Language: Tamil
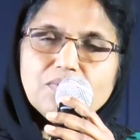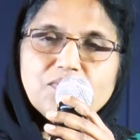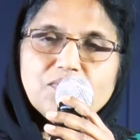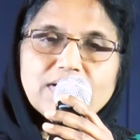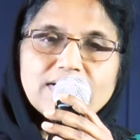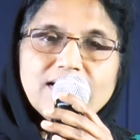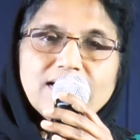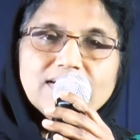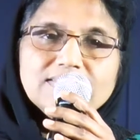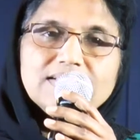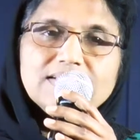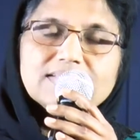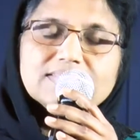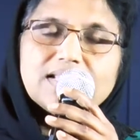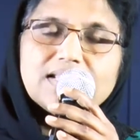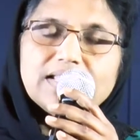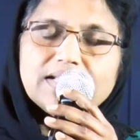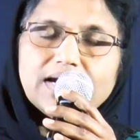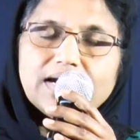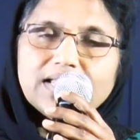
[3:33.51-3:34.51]

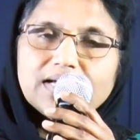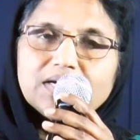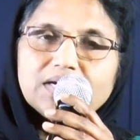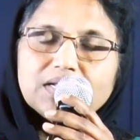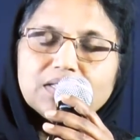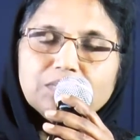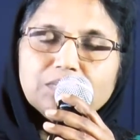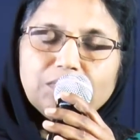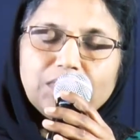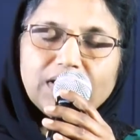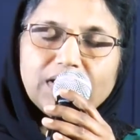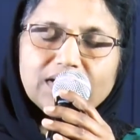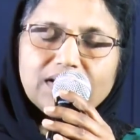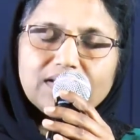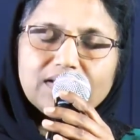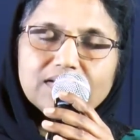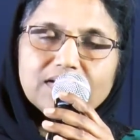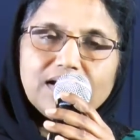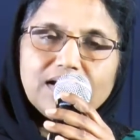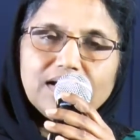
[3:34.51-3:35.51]
வனாந்திரத்தில் நடக்கிறது போல்
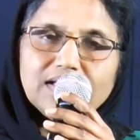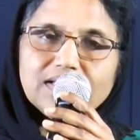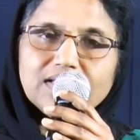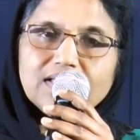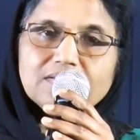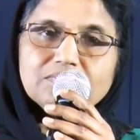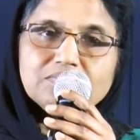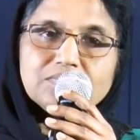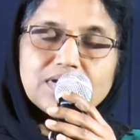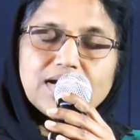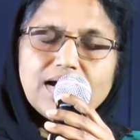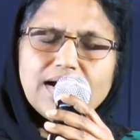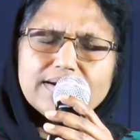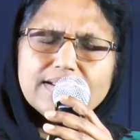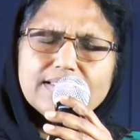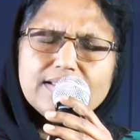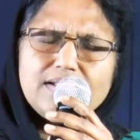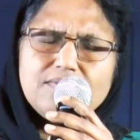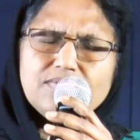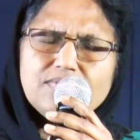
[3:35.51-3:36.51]

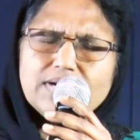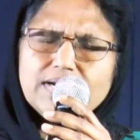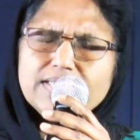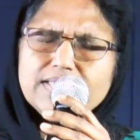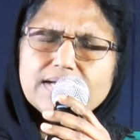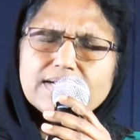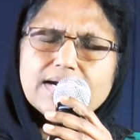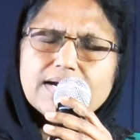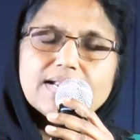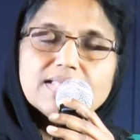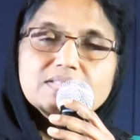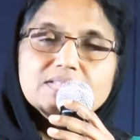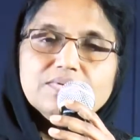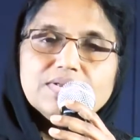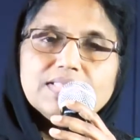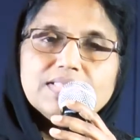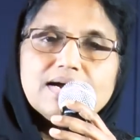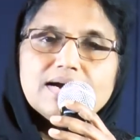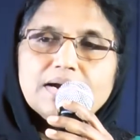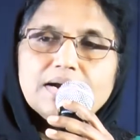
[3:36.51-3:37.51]
கடல் வழியாக நடந்து
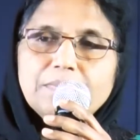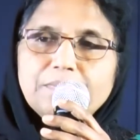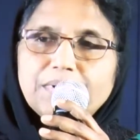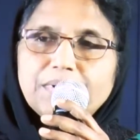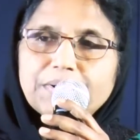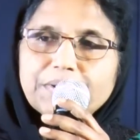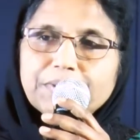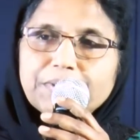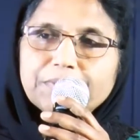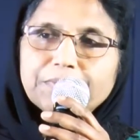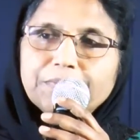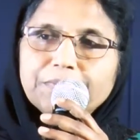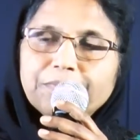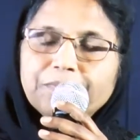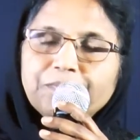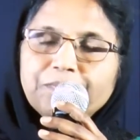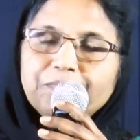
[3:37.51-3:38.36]
வந்தாங்கன்னு பார்க்கிறோம்